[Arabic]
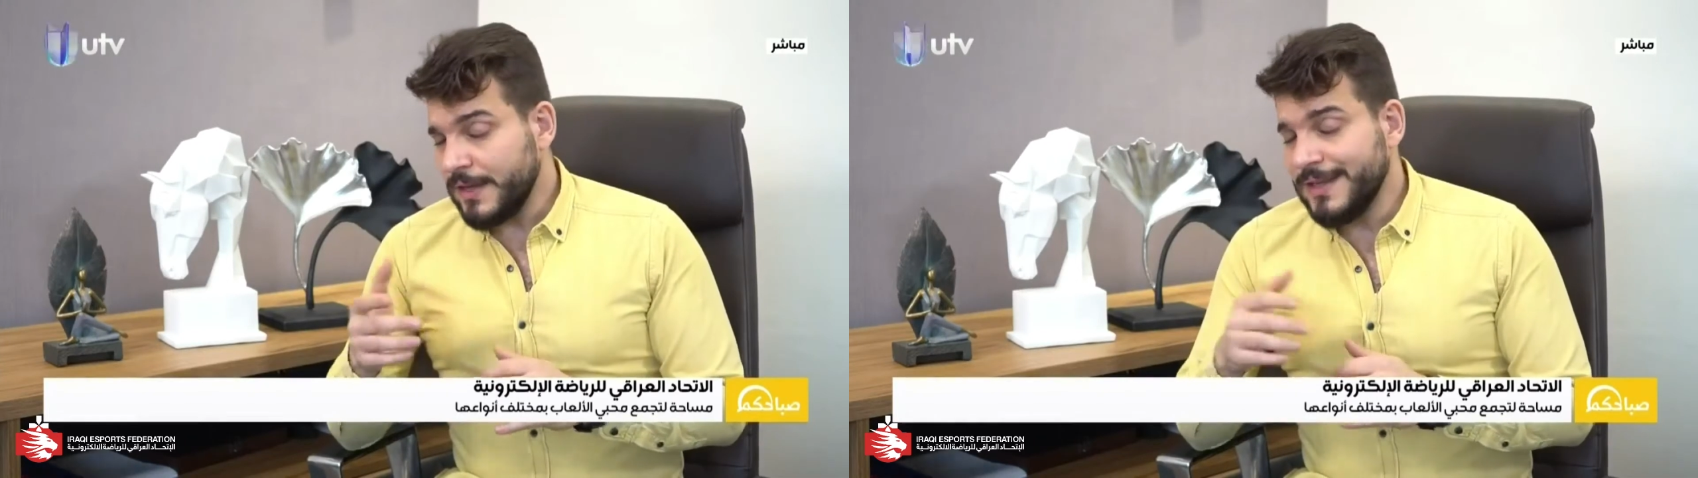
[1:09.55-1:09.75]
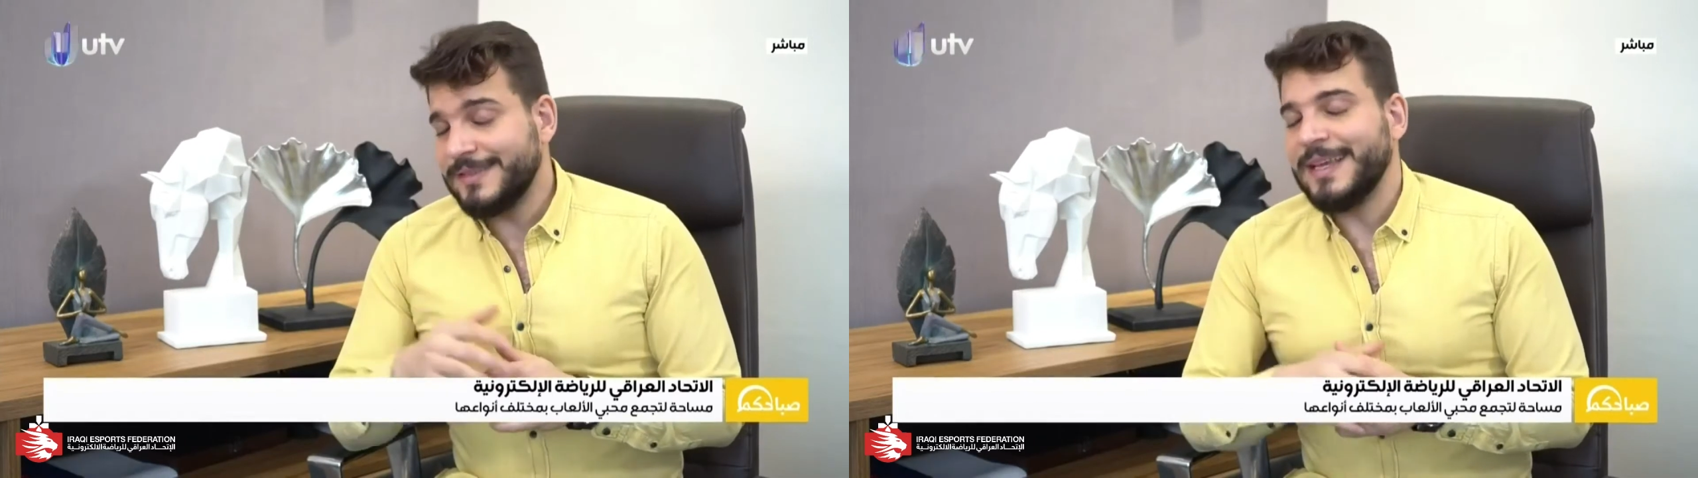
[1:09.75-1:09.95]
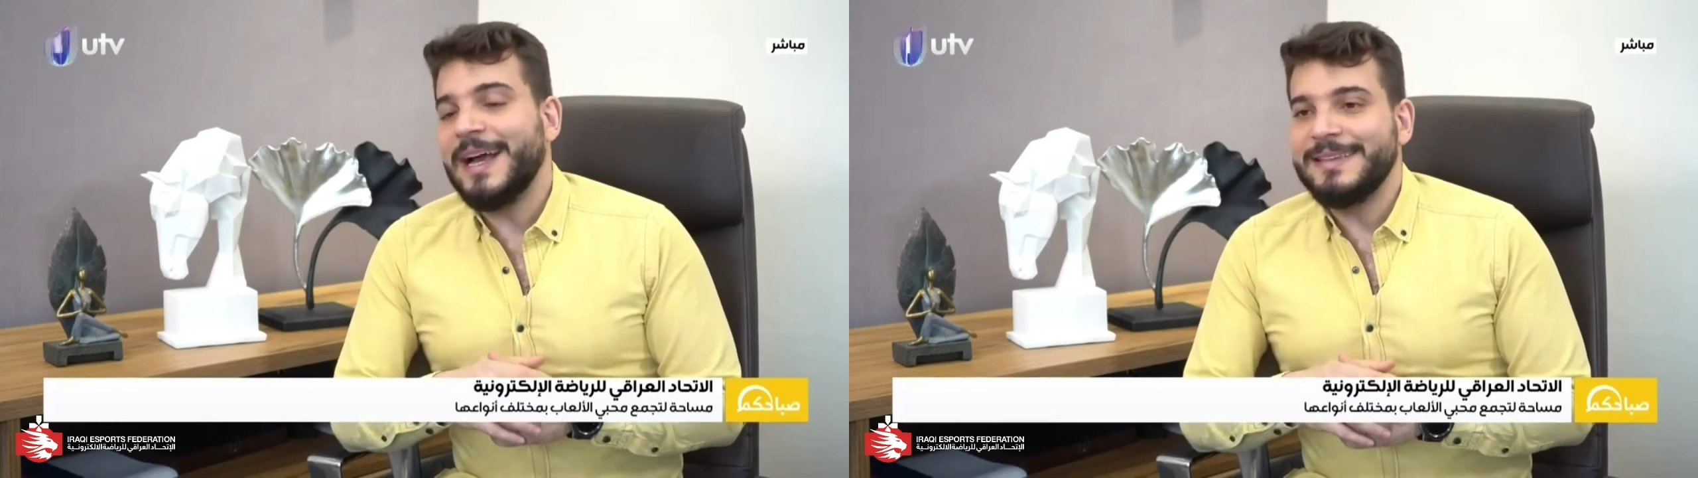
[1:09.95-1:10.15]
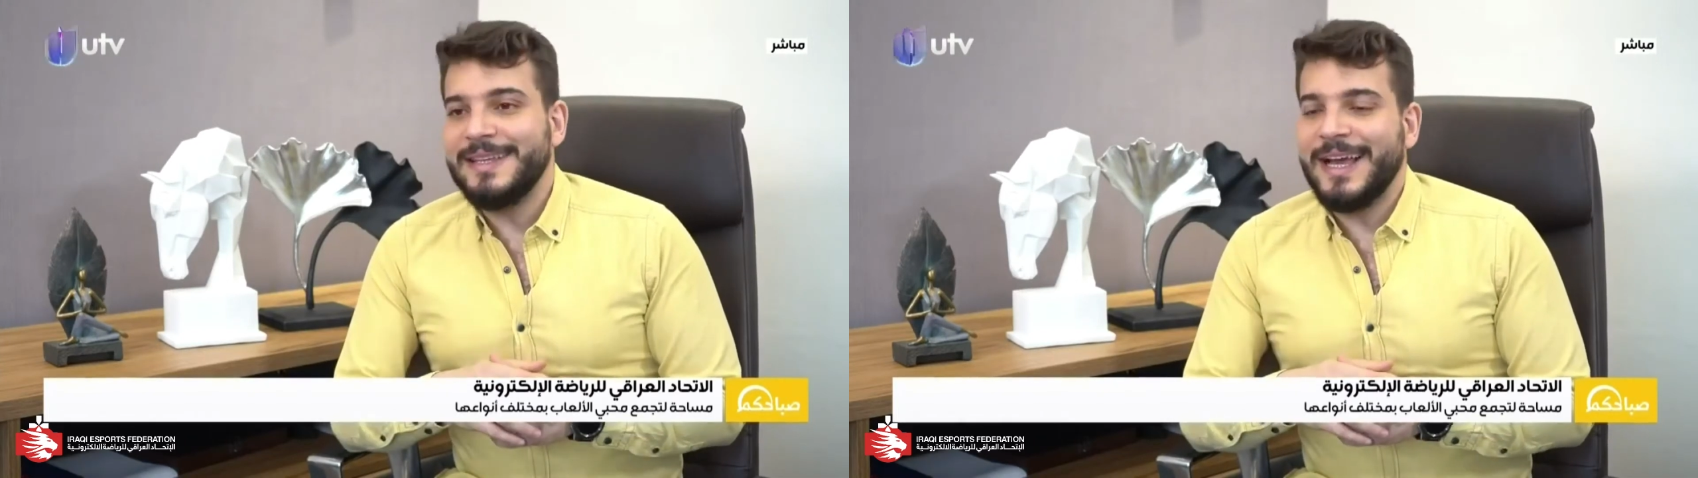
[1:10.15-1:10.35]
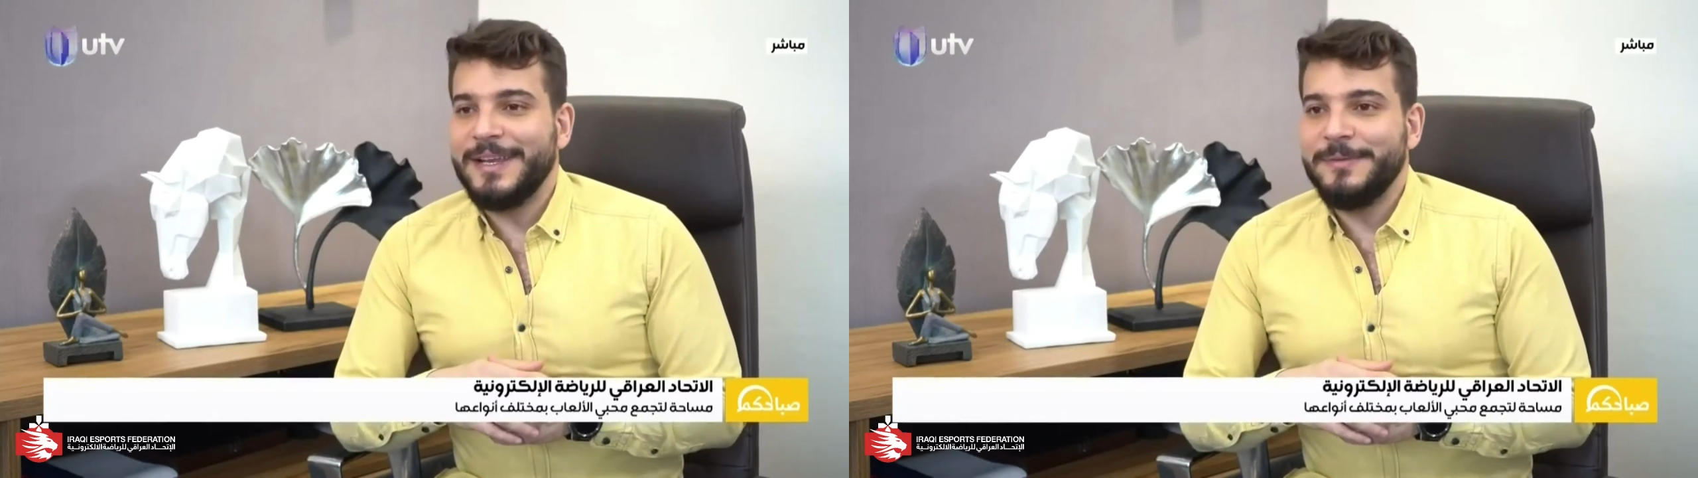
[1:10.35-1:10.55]
الاتحاد
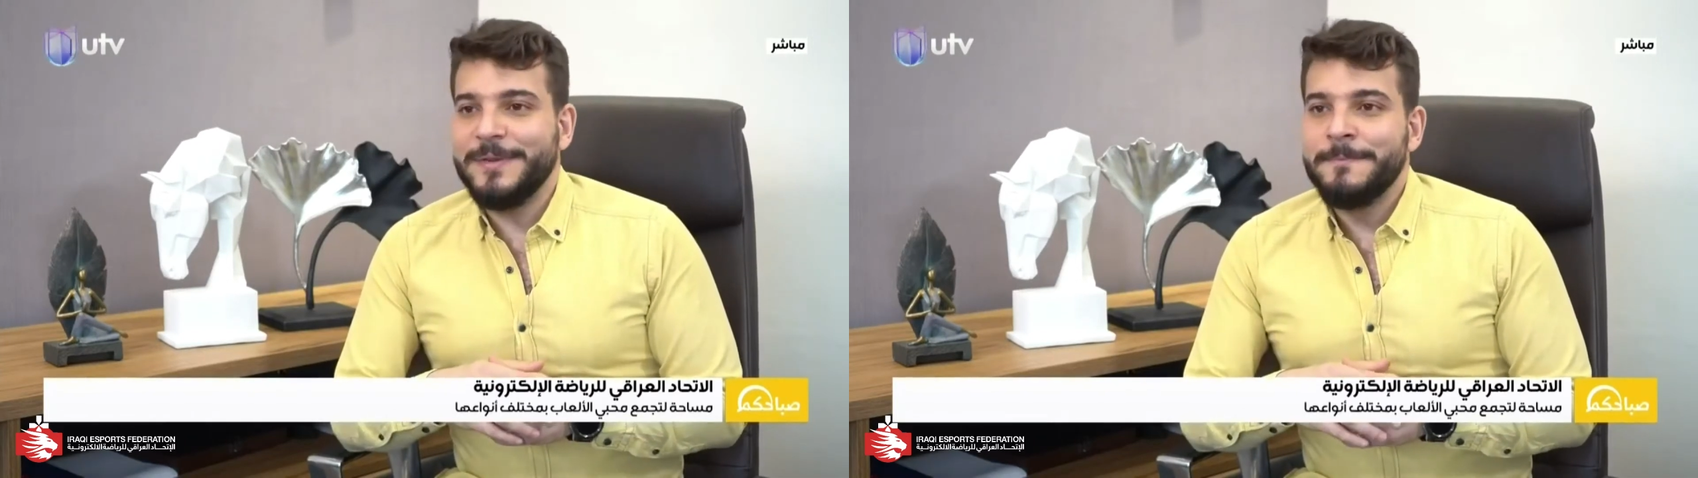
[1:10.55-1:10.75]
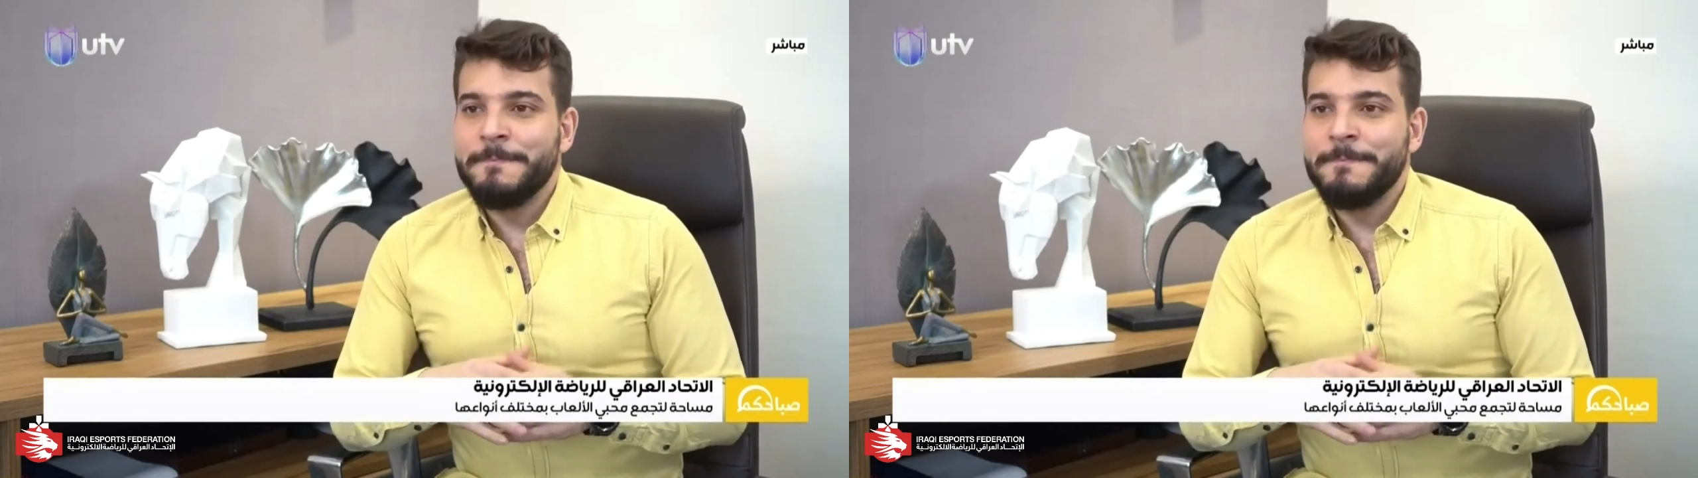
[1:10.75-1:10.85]
العالمي